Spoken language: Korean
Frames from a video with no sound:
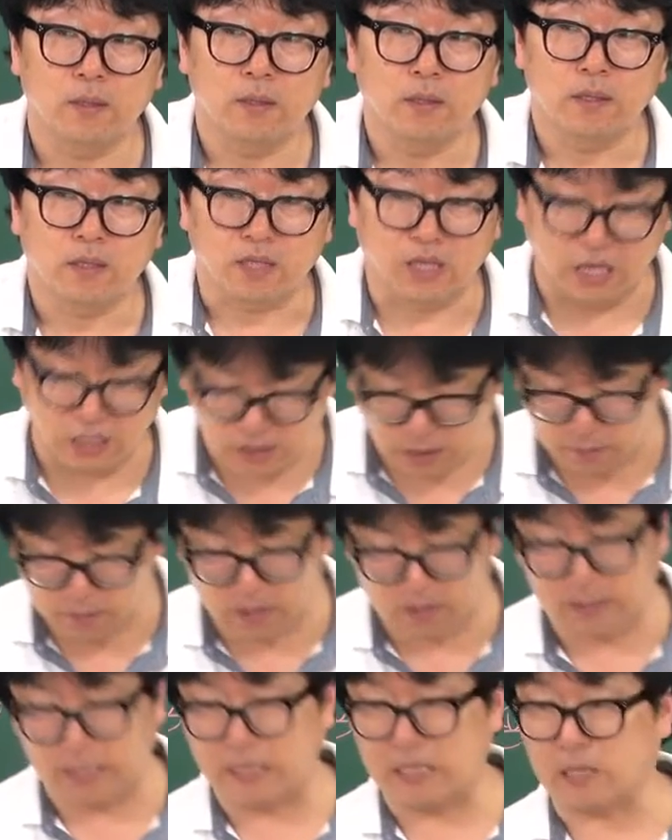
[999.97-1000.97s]

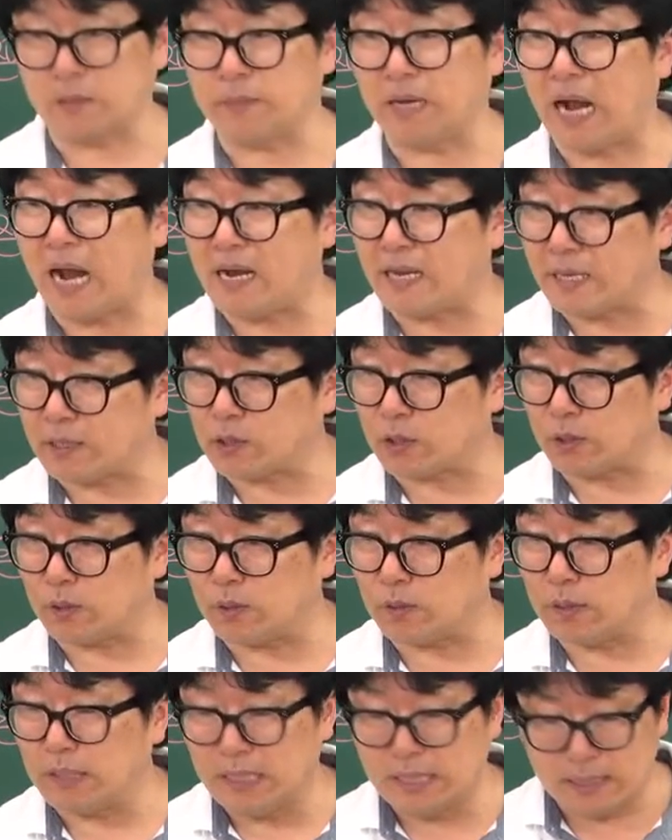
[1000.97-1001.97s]
20년이다 20년
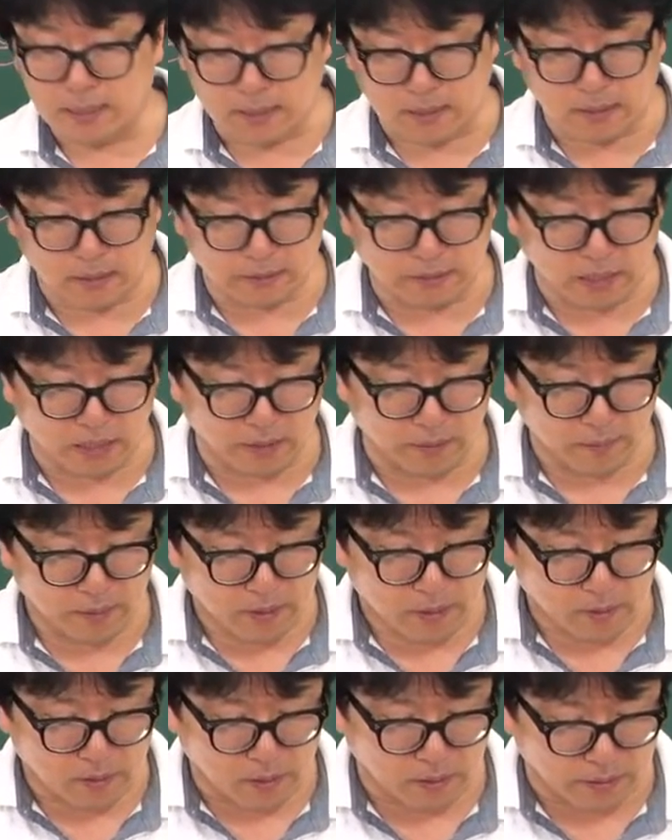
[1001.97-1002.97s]
알겠죠? 그런데
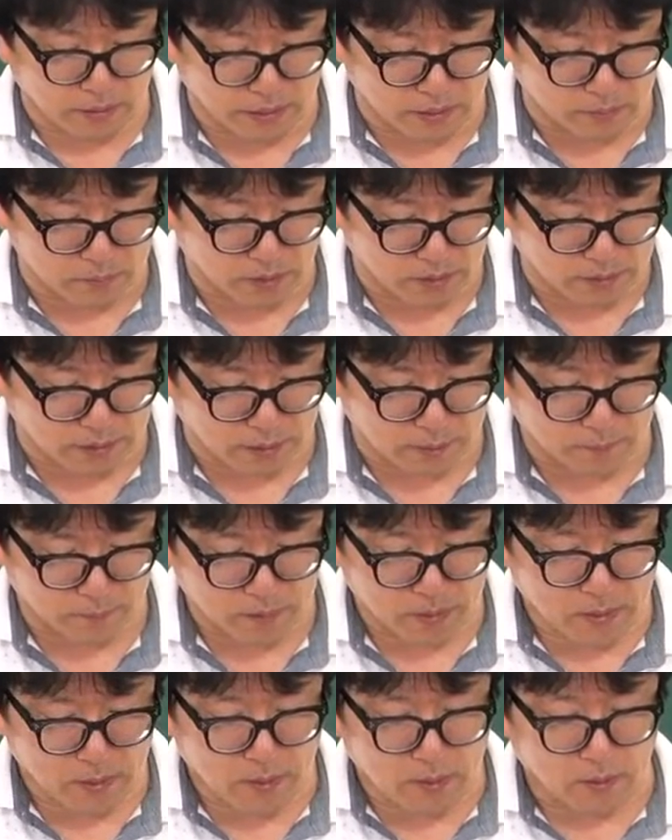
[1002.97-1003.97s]
그런데 20년이다
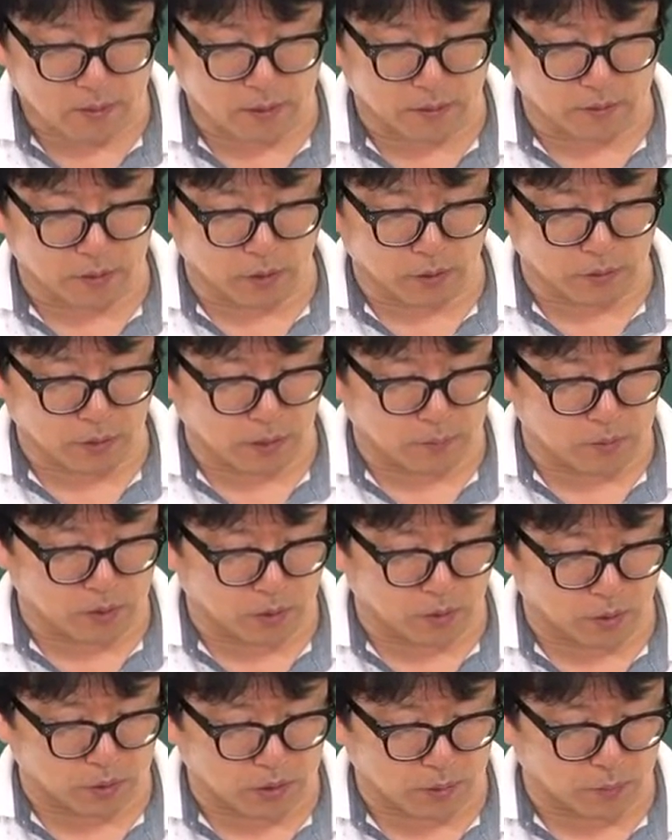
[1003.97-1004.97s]
그런데요 여러분요
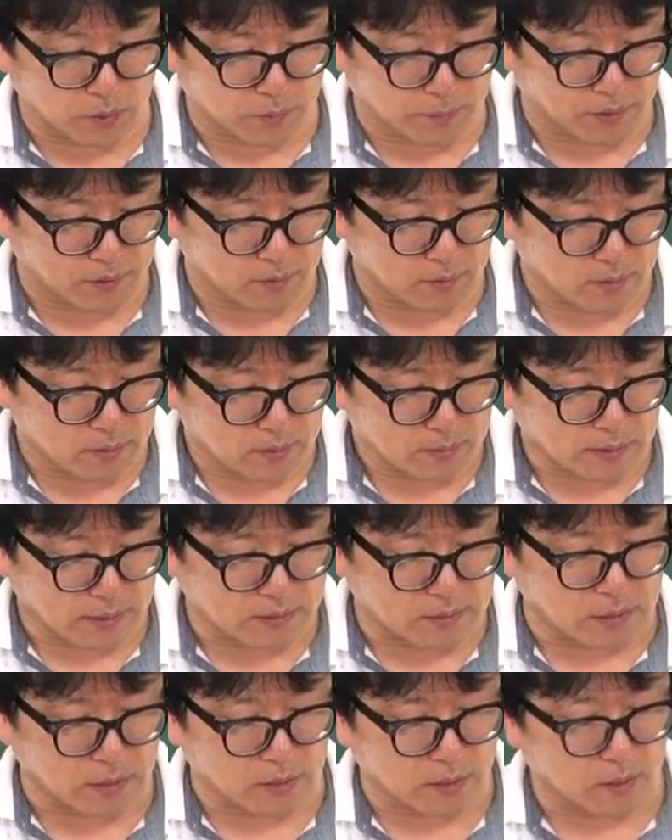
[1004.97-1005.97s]
어디로 보냐면
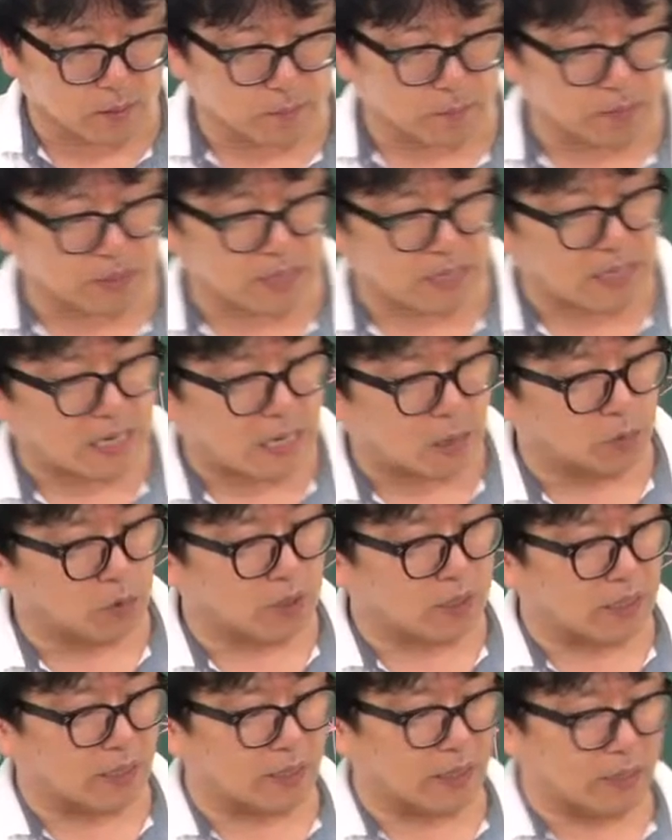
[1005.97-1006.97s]
다시 밑에 가운데
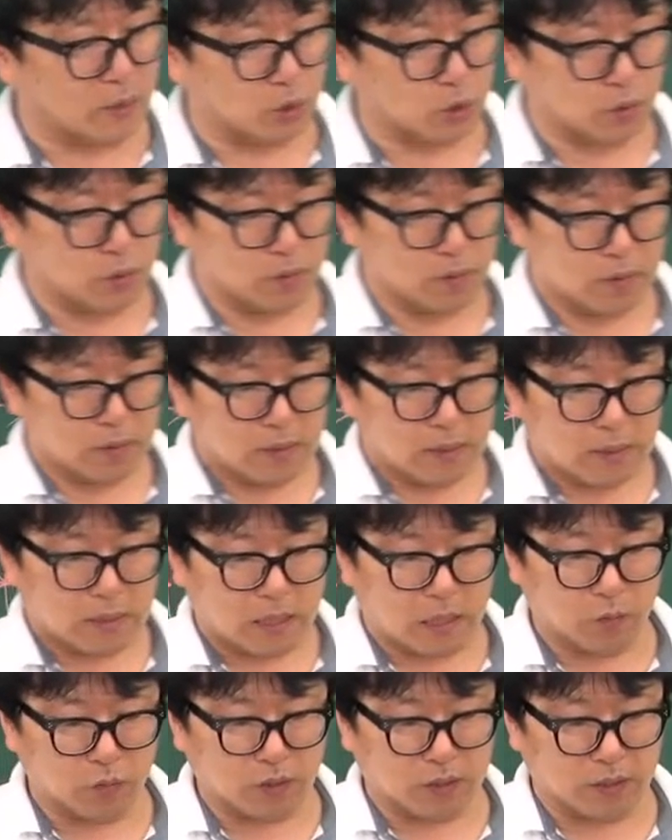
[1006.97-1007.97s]
칸에 왼쪽
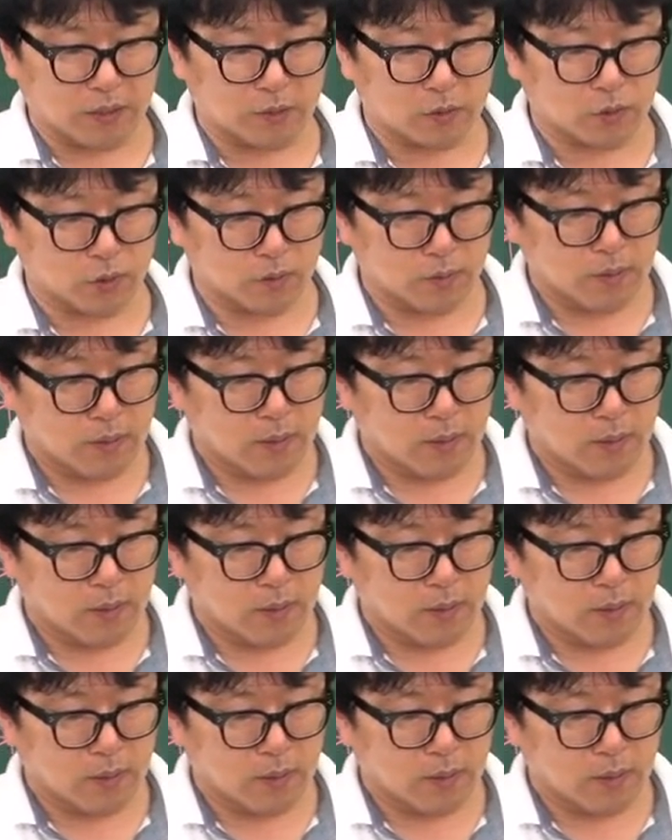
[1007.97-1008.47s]
가운데 칸에 왼쪽